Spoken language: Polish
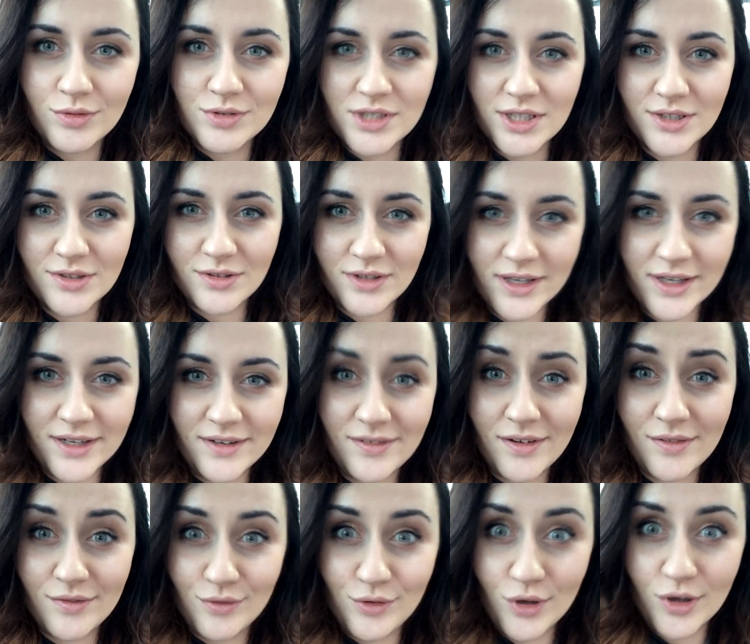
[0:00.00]
Rzadko
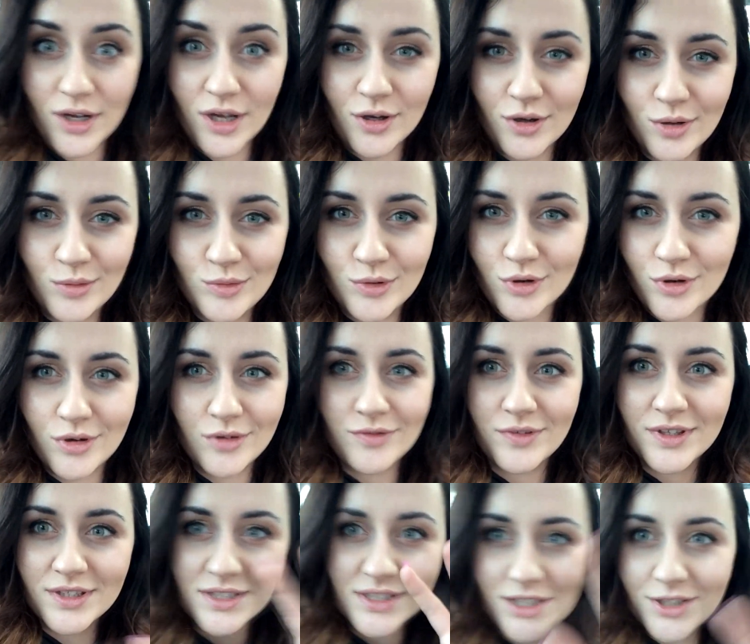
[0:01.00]
nagrywam vloga komórką,
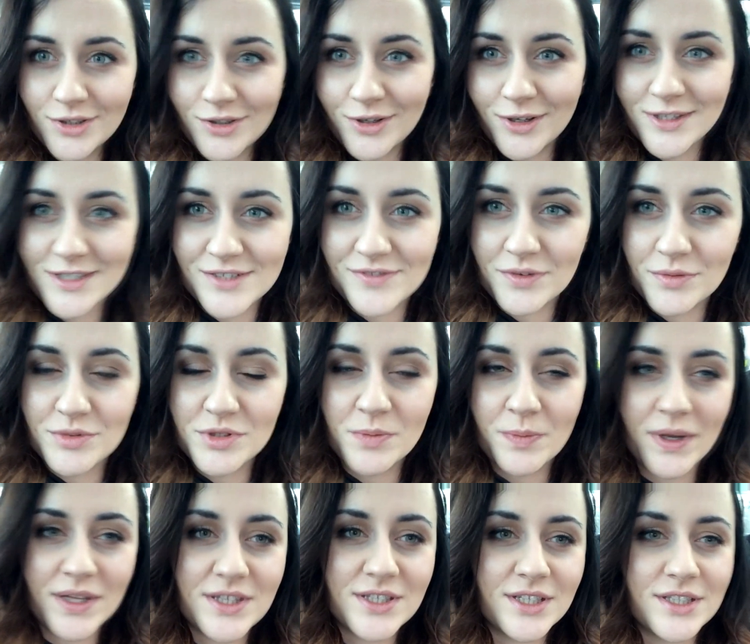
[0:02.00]
więc nie do końca wiem gdzie
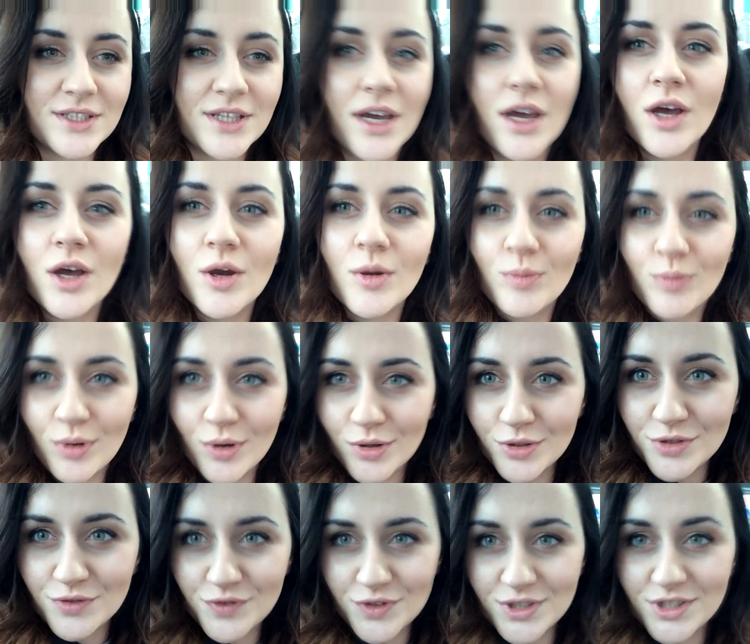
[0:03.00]
patrzeć, bo
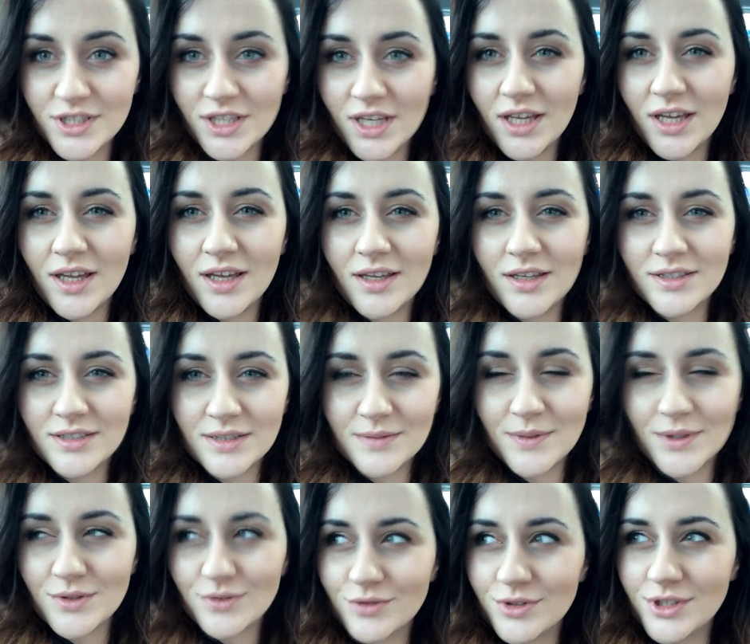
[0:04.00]
oczywiście
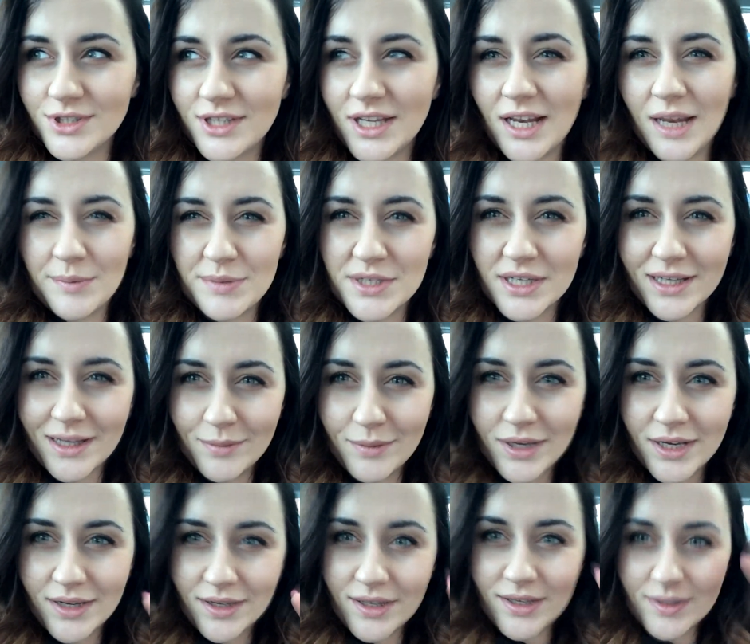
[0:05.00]
zamiast użyć tej lepszej
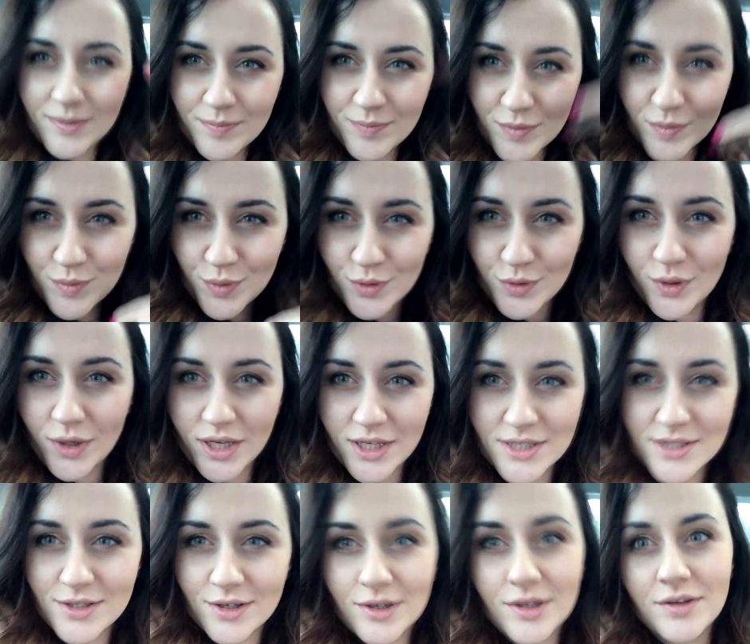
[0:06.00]
kamery po drugiej
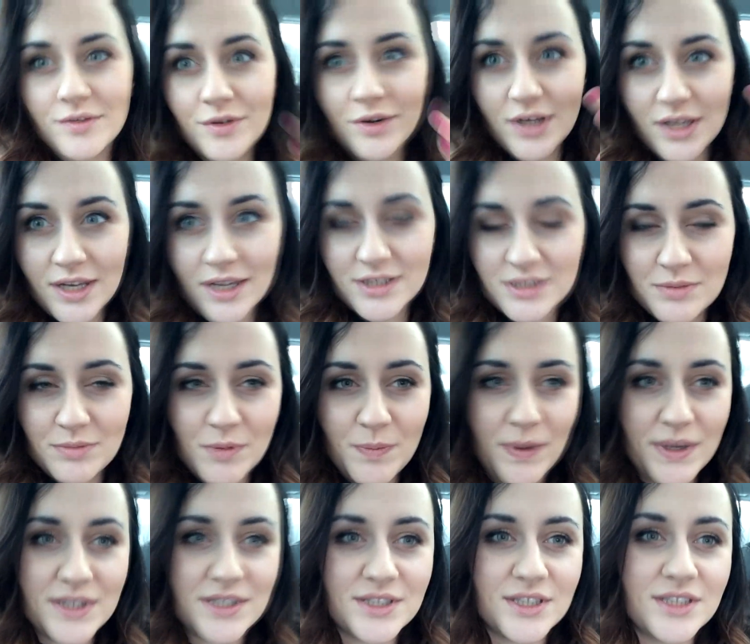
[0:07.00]
stronie wolę na siebie
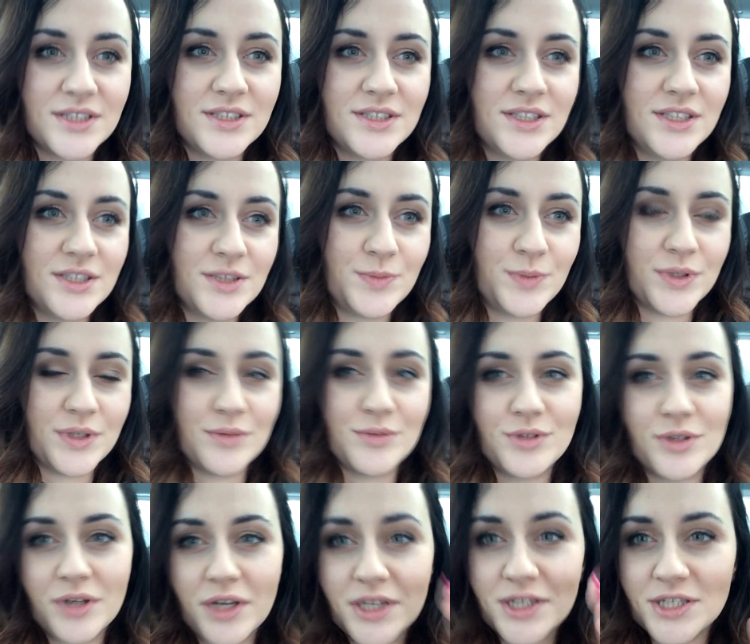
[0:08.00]
patrzeć, niż potem
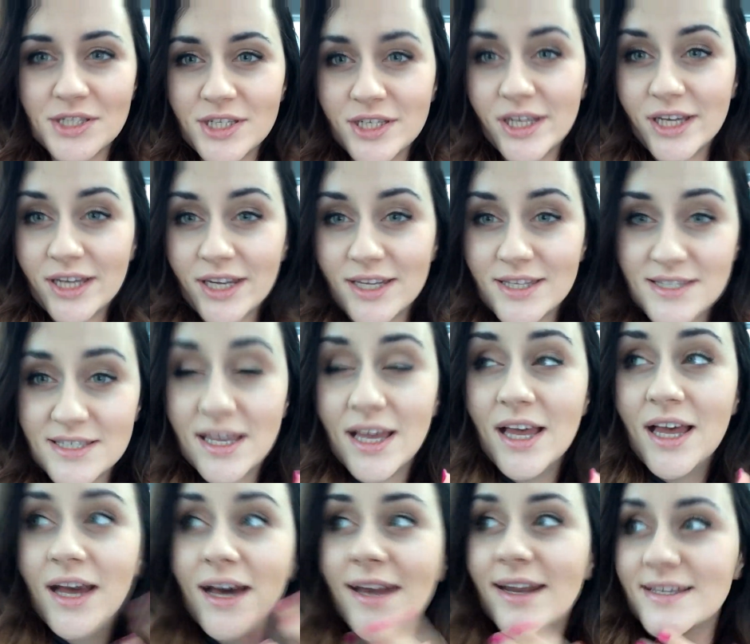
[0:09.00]
się okaże, że nie kręcę.
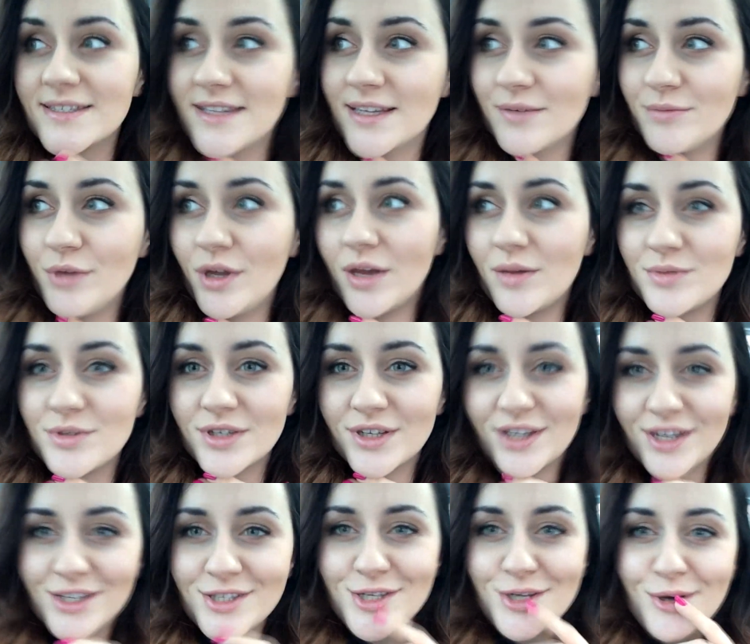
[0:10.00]
Raz tak miałam, że
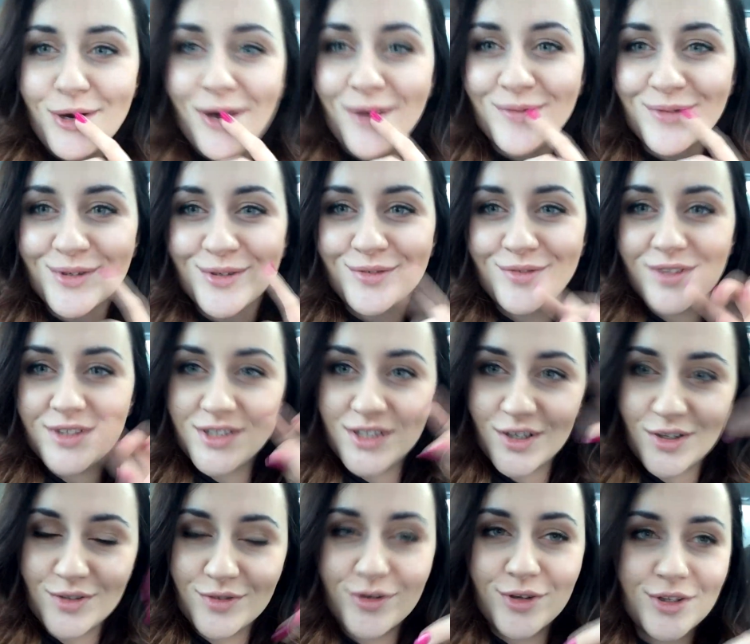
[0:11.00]
kręciłam to,
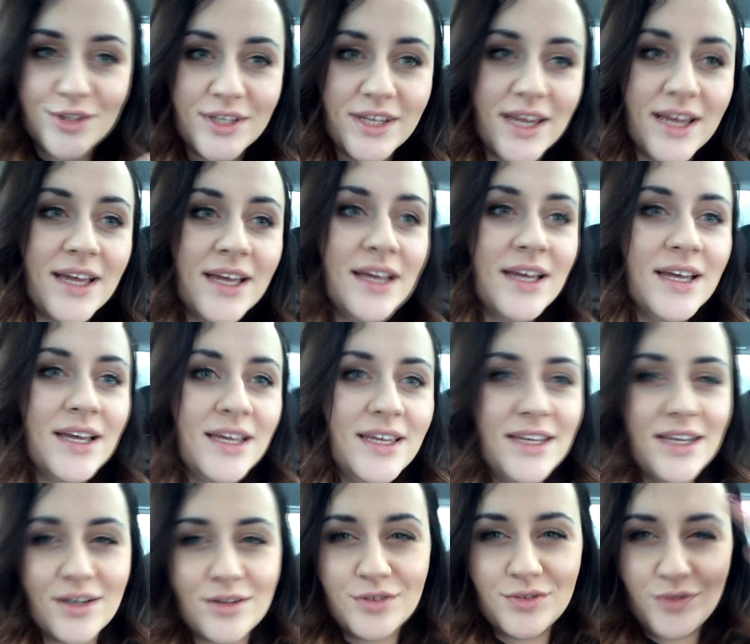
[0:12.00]
wiecie, odwrotnie
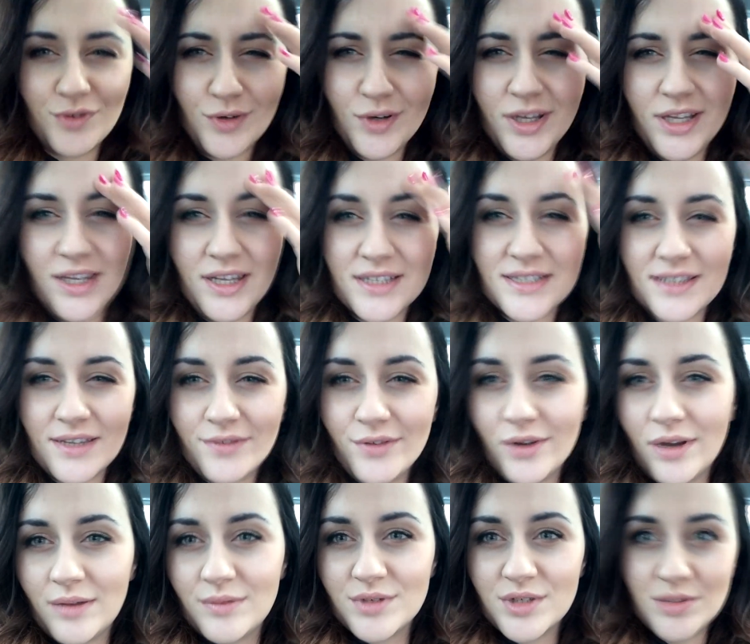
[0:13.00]
i jakoś w ogóle
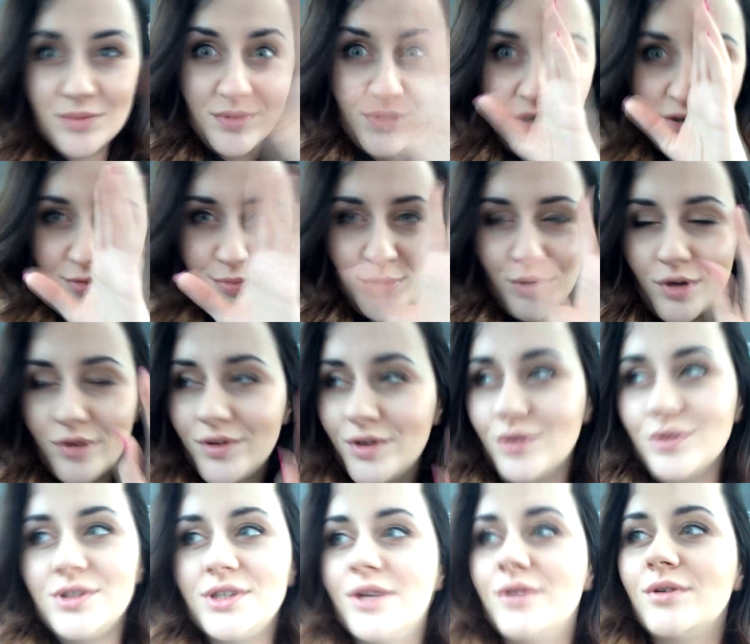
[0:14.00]
nastawiłam, że mnie w
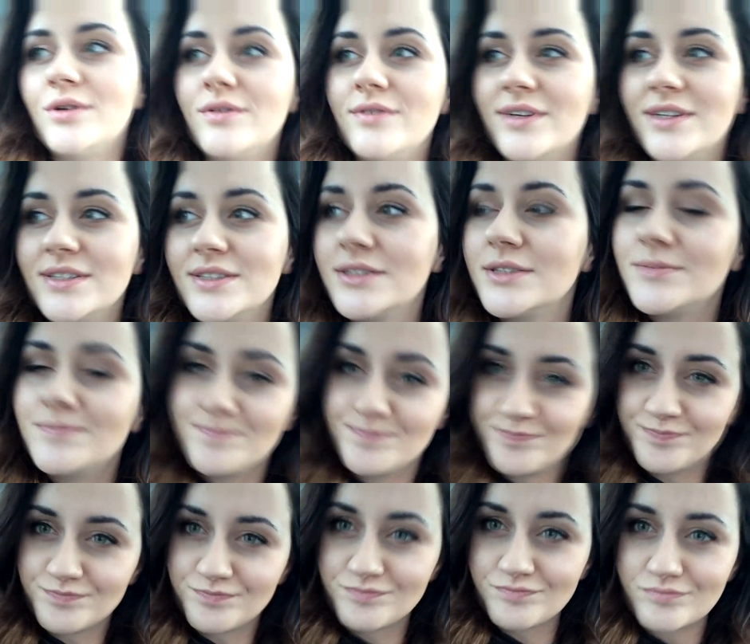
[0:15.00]
połowie ucięło, więc
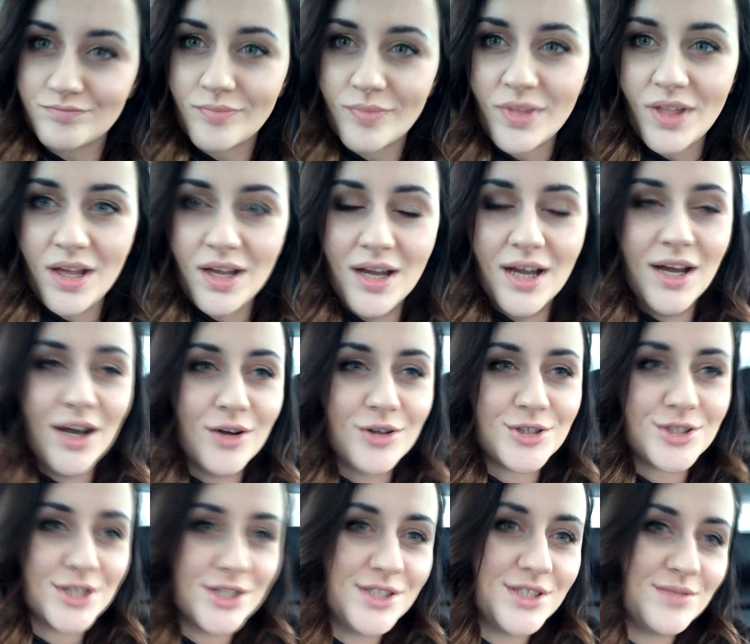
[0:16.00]
e,
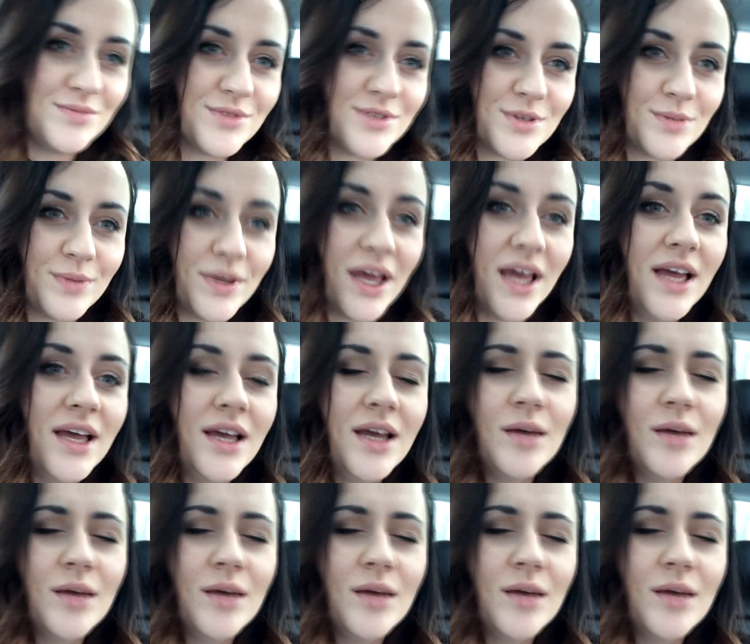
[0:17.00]
oszczędzimy sobie.